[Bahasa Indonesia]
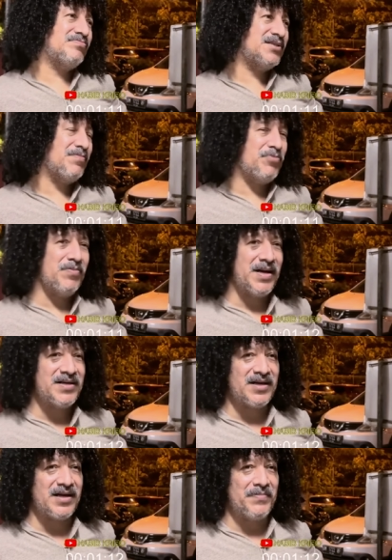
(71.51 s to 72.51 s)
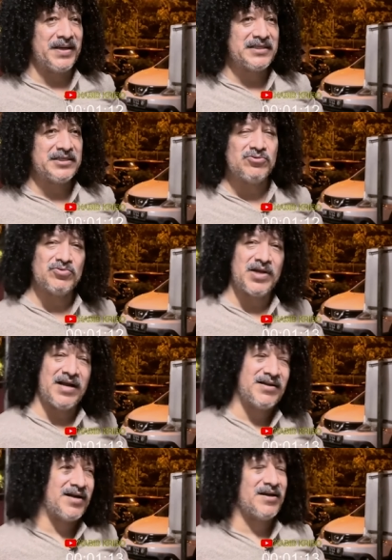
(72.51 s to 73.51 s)
Sebelum ada agama Kristen sudah
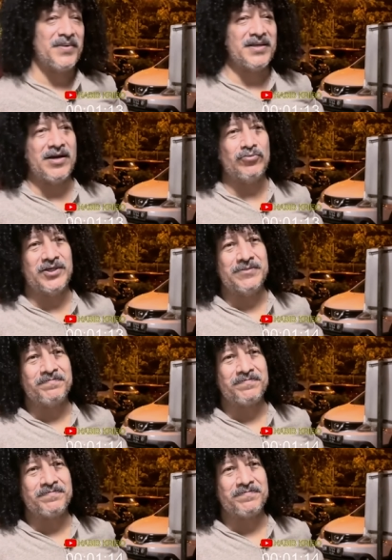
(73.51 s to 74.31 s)
ada agama Yahudi.